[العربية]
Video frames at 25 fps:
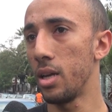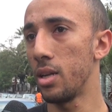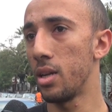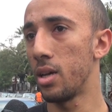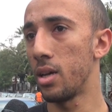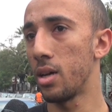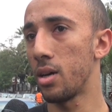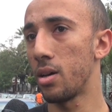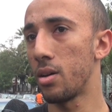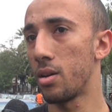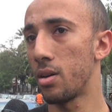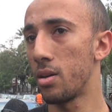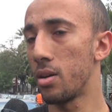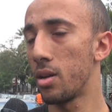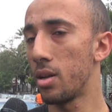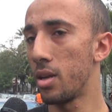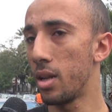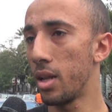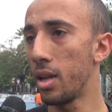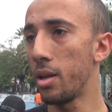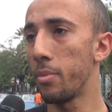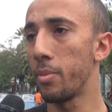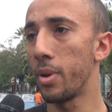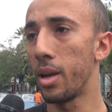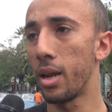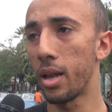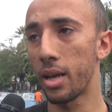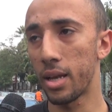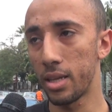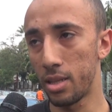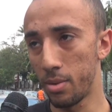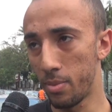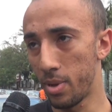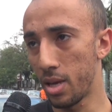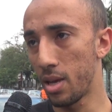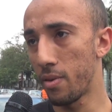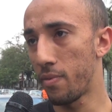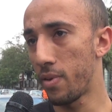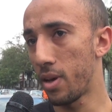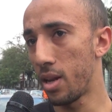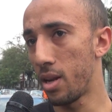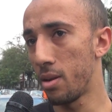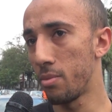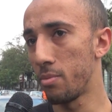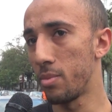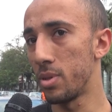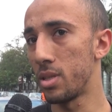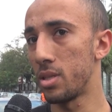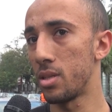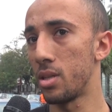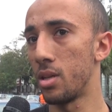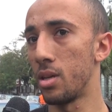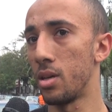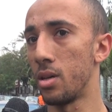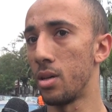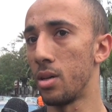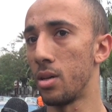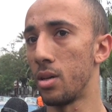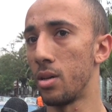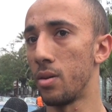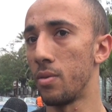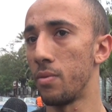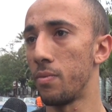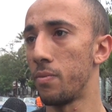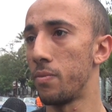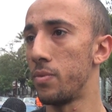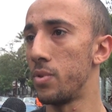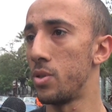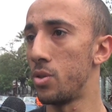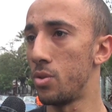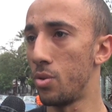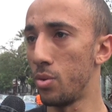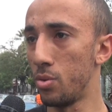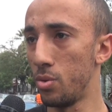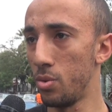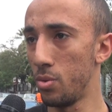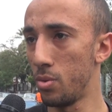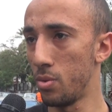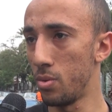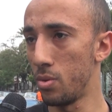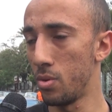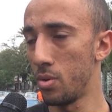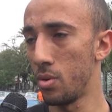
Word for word: احنا قررنا نعمل اكاديميه الاكاديميه فعلا بس آه، في استوديو